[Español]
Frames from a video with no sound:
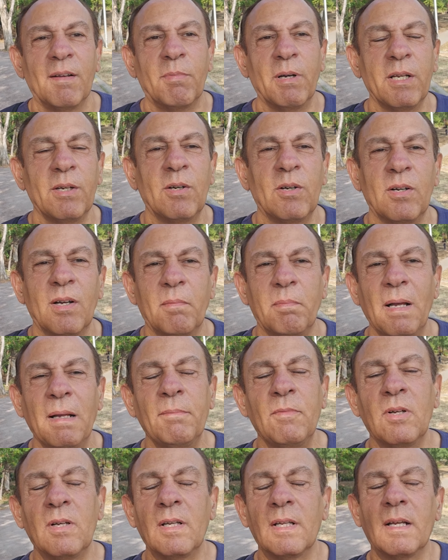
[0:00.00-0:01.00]
bueno,
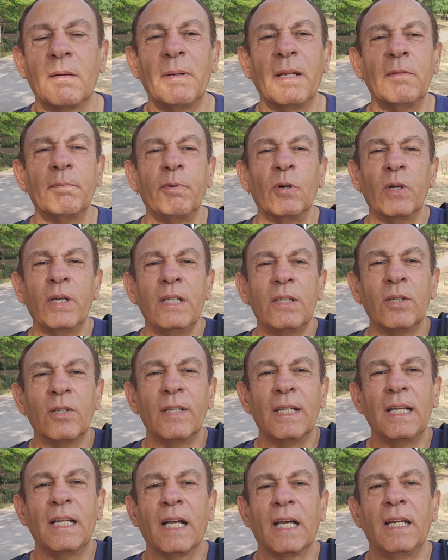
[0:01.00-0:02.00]
vamos a hablar un
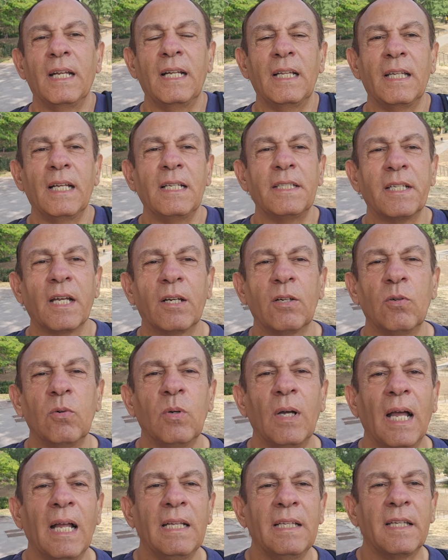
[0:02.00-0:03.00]
poquito del canal del
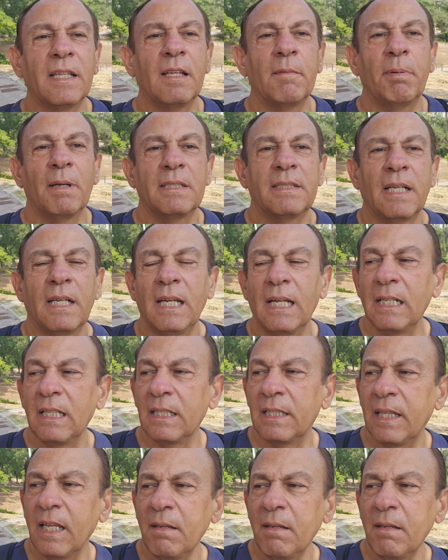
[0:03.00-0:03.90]
Charrúa antes de pasar al